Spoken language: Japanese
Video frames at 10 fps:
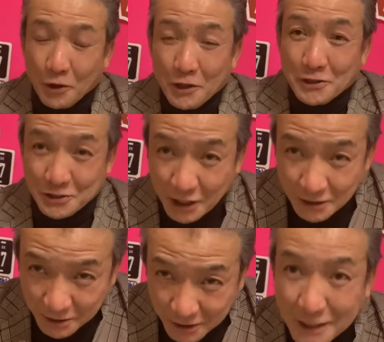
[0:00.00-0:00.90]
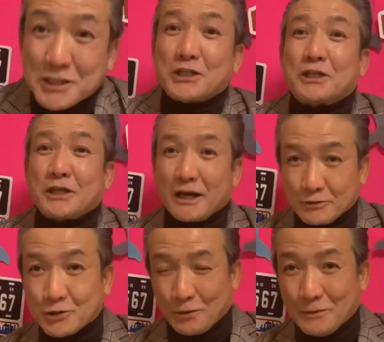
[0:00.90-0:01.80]
絶対知ってはるで
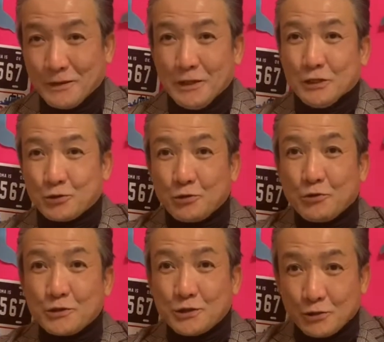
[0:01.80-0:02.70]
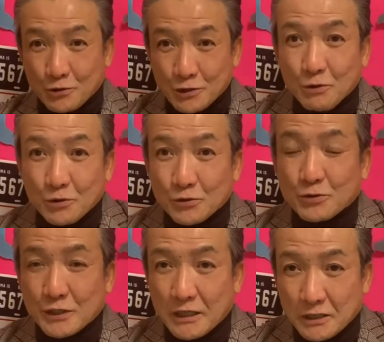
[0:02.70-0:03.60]
しょ。その人の妹
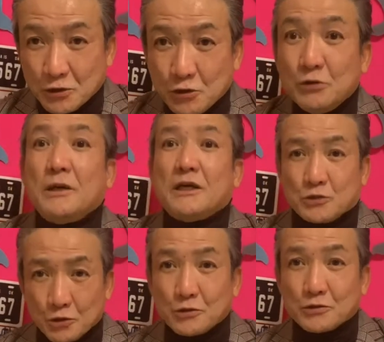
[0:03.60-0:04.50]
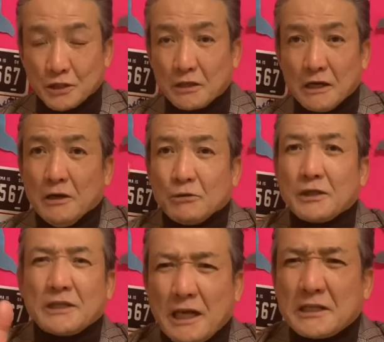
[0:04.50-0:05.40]
さんが有名な女優さんで、ね、
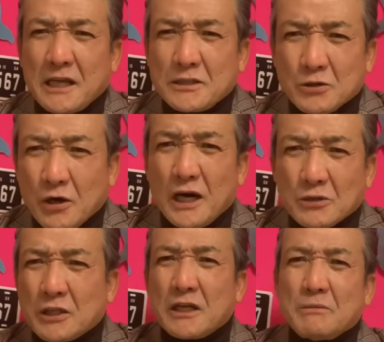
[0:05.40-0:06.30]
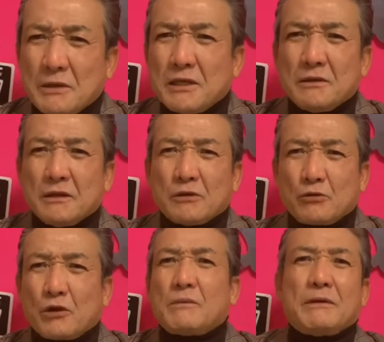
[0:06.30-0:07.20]
何々のあの
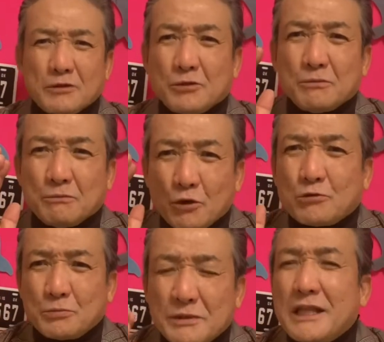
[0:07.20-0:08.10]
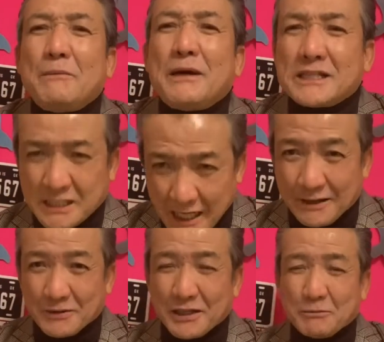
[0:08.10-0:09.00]
テレビドラマよく見てました。
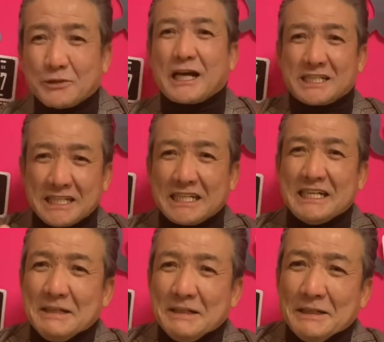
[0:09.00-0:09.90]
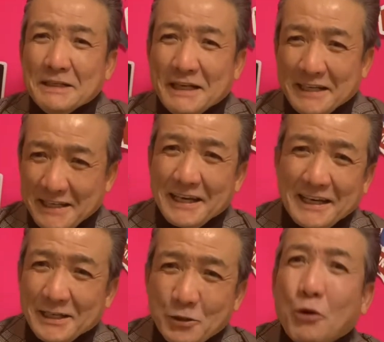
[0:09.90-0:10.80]
で、昔、
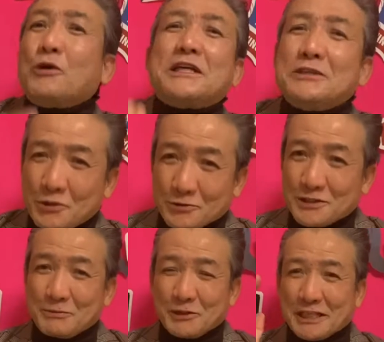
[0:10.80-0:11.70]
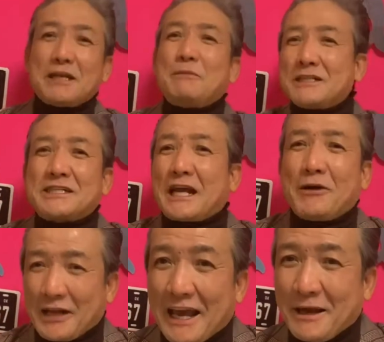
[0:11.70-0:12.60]
えー、ひょうきん族にも出てましたよ
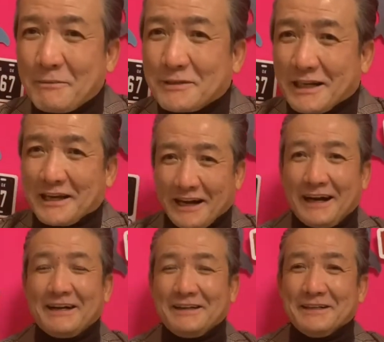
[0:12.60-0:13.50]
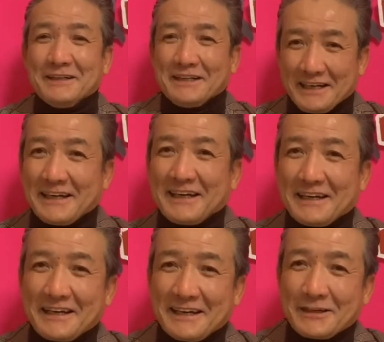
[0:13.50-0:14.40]
ね。みたいな、
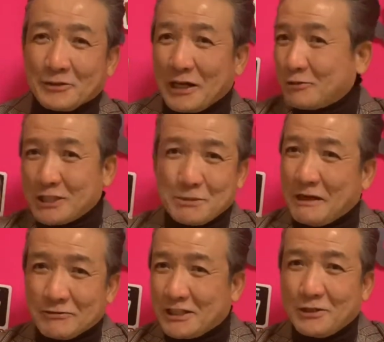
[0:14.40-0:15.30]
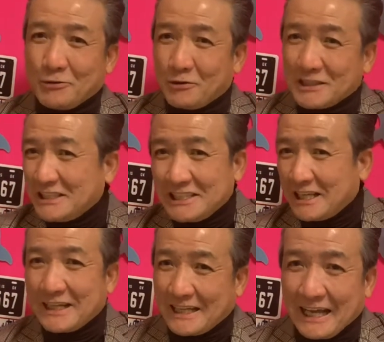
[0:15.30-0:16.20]
えー、あの薬師丸ひろ子に似
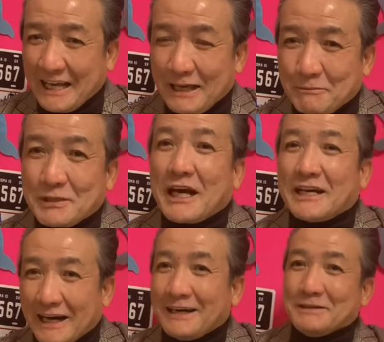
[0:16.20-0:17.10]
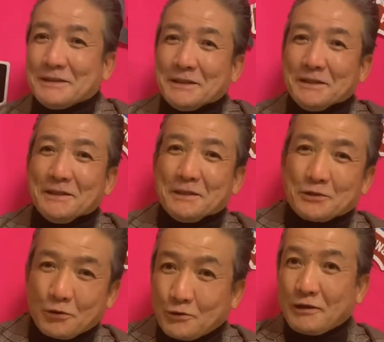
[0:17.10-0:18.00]
てて、みたいな、
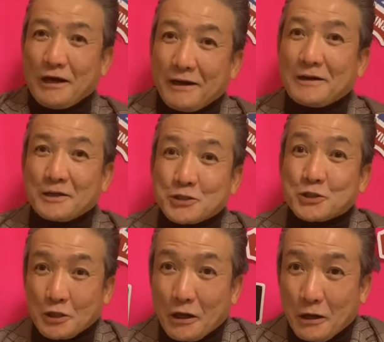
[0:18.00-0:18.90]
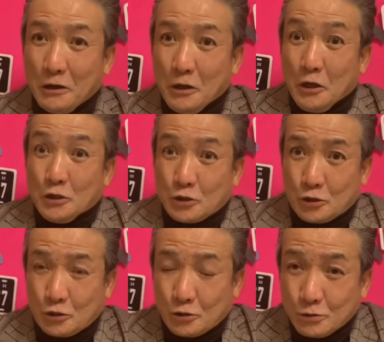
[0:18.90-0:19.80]
そんな話したら、すっ